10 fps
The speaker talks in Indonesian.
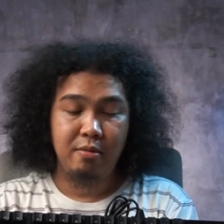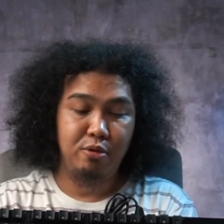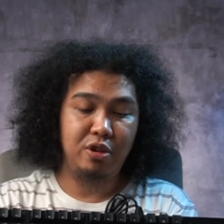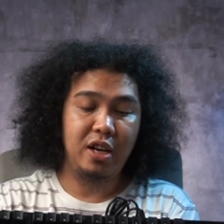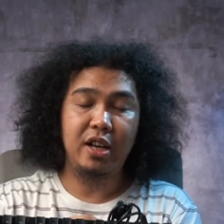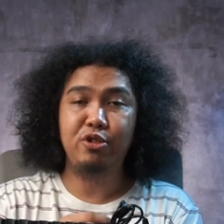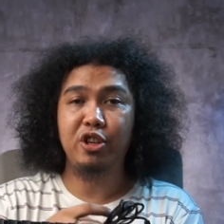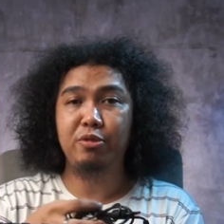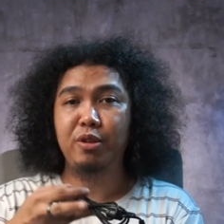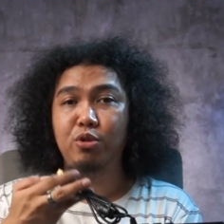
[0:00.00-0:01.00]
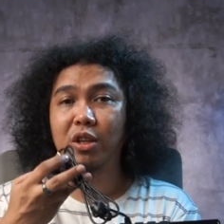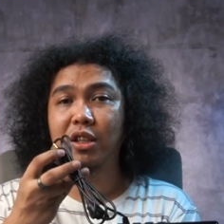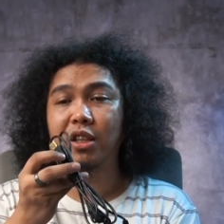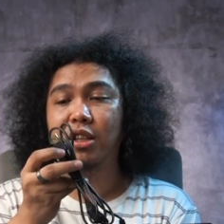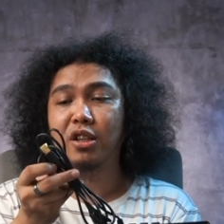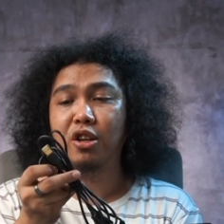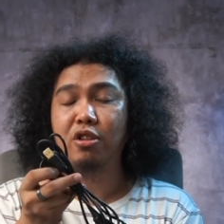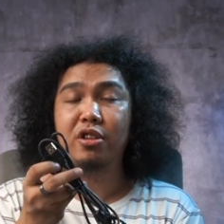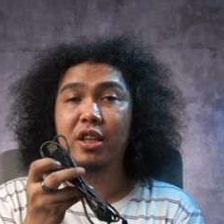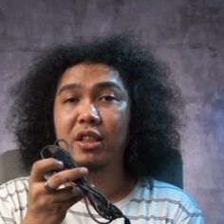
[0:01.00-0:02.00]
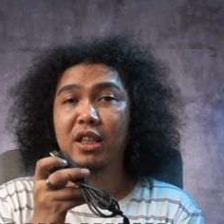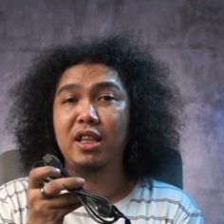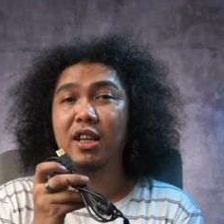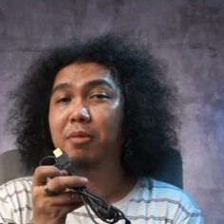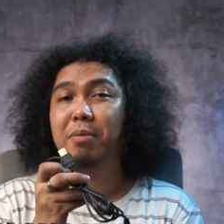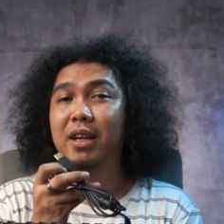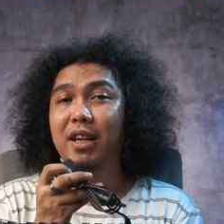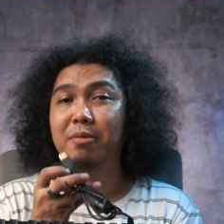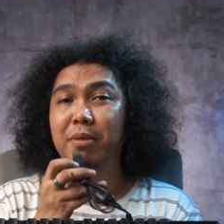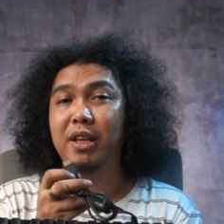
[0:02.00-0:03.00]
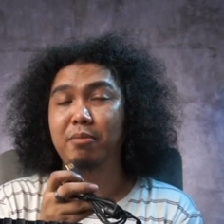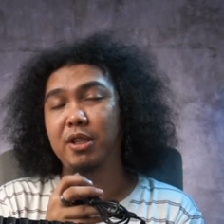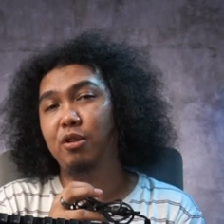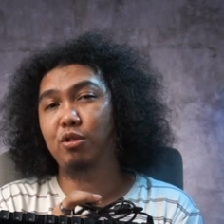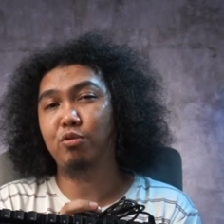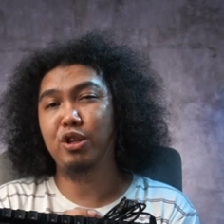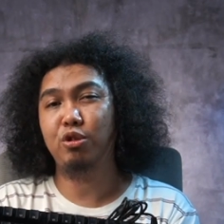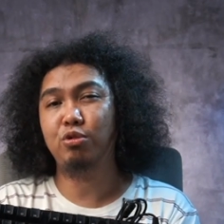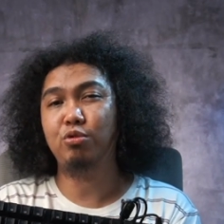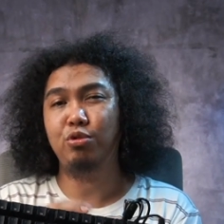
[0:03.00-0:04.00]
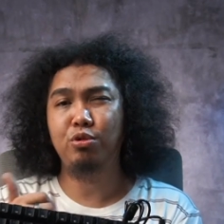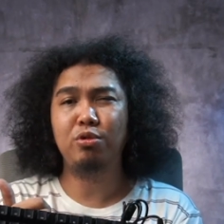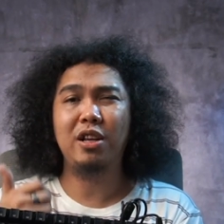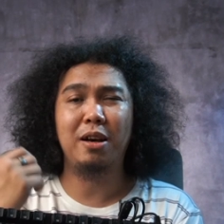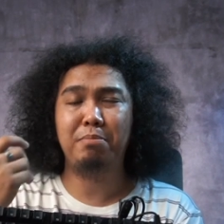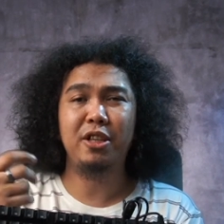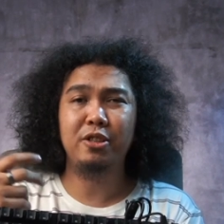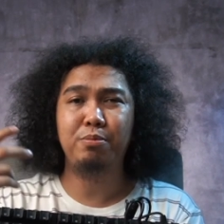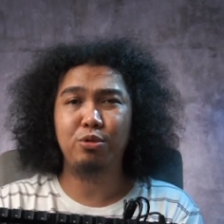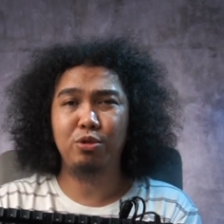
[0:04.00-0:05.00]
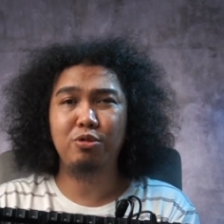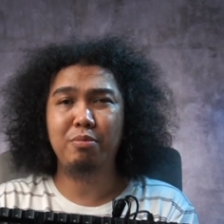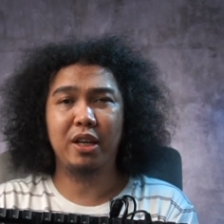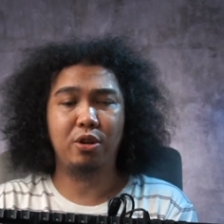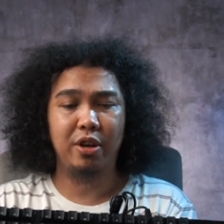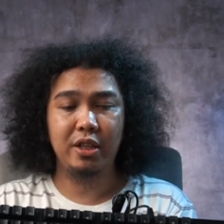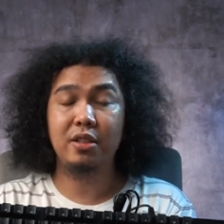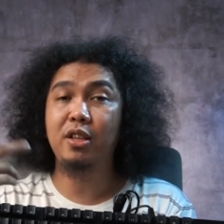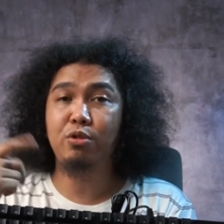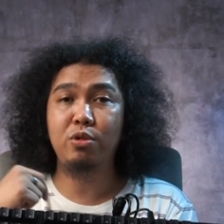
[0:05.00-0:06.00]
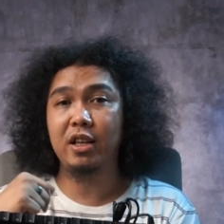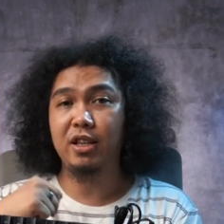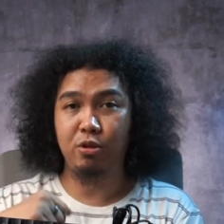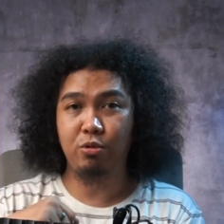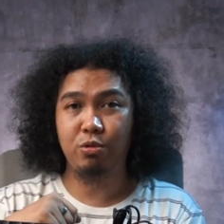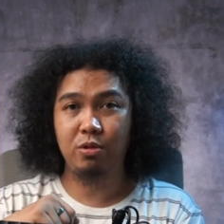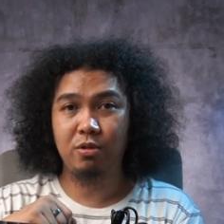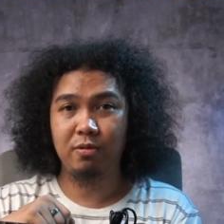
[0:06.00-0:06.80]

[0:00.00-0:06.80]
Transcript: Menggunakan USB 2.0, dia tinggal plug and play, bisa untuk Windows 7, 8, 10, macOS, dan juga Linux.